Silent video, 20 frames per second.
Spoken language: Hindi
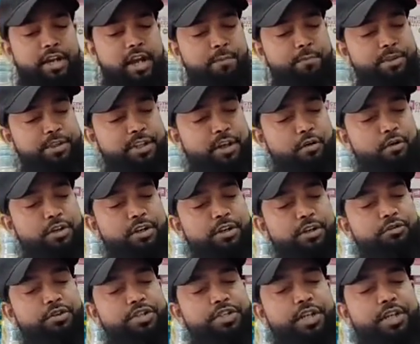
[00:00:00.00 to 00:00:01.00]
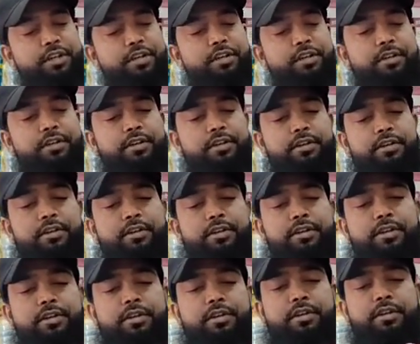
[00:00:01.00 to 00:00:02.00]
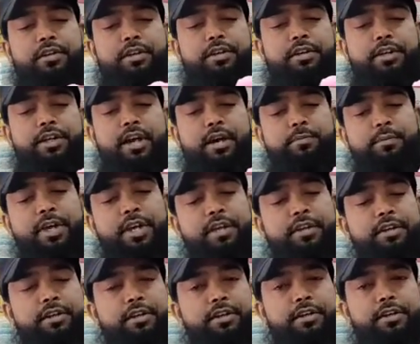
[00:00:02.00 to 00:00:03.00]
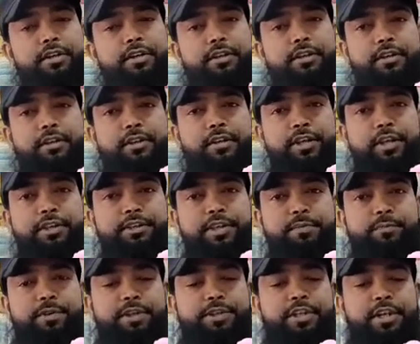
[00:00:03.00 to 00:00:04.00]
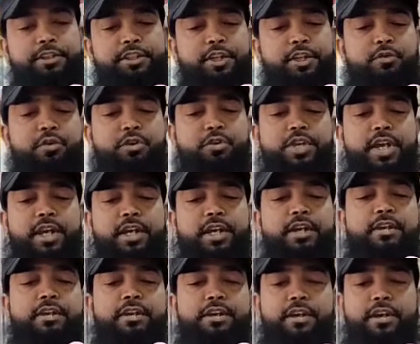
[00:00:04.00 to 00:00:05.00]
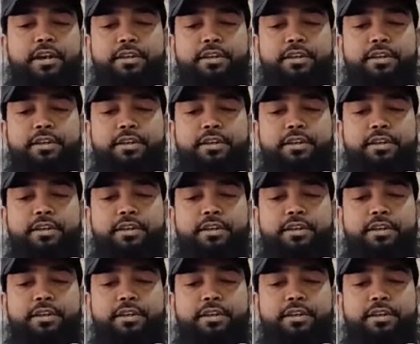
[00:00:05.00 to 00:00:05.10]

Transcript: यहाँ पे इसका ऑन का स्विच है यहाँ पे इसे प्रेस करती है ऑन हो जाएगा